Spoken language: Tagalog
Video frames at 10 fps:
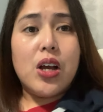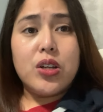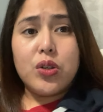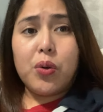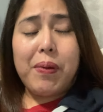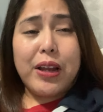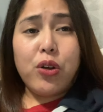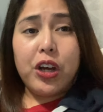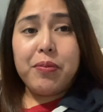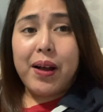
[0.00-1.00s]
So,
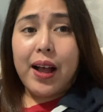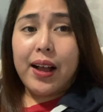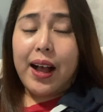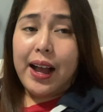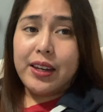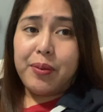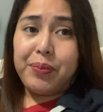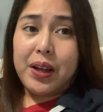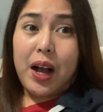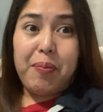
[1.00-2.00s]
paano kayo
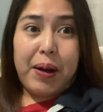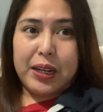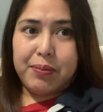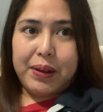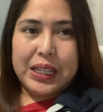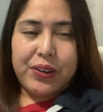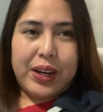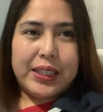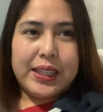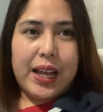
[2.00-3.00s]
makakahanap ng apartment
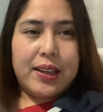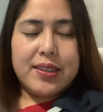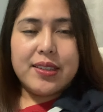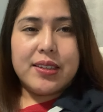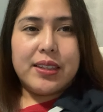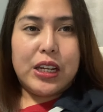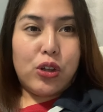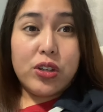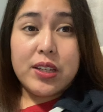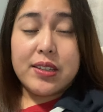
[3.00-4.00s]
rentals
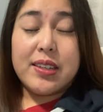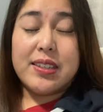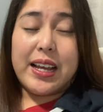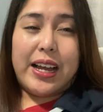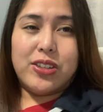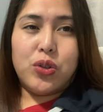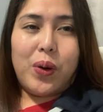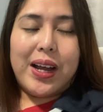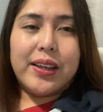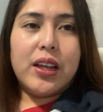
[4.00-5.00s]
dito sa
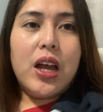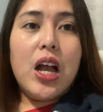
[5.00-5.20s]
Saskatchewan?